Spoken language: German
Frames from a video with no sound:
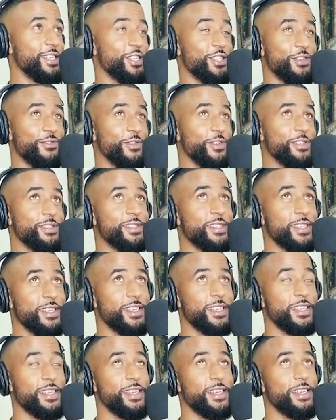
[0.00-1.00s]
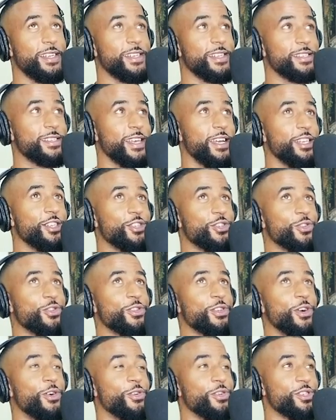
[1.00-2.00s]
Ich schwör's dir. Das ist eigentlich
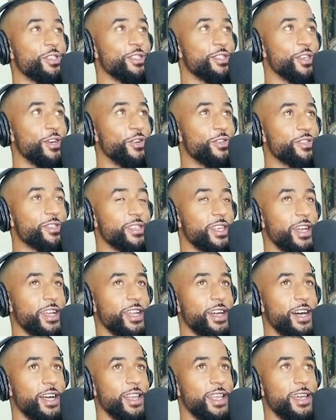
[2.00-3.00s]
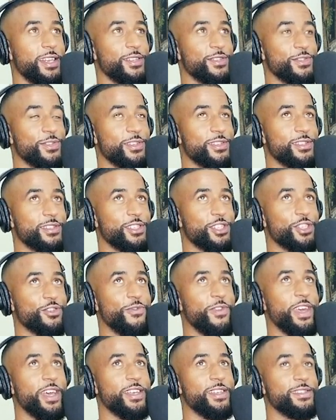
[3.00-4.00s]
schon traurig, diese Aussage alleine, so dass es
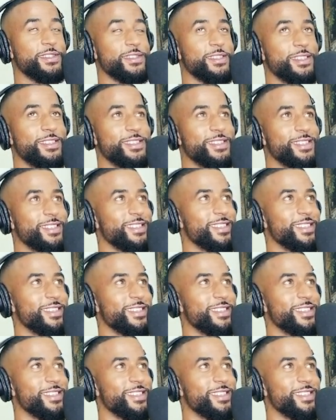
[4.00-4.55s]
schwer ist.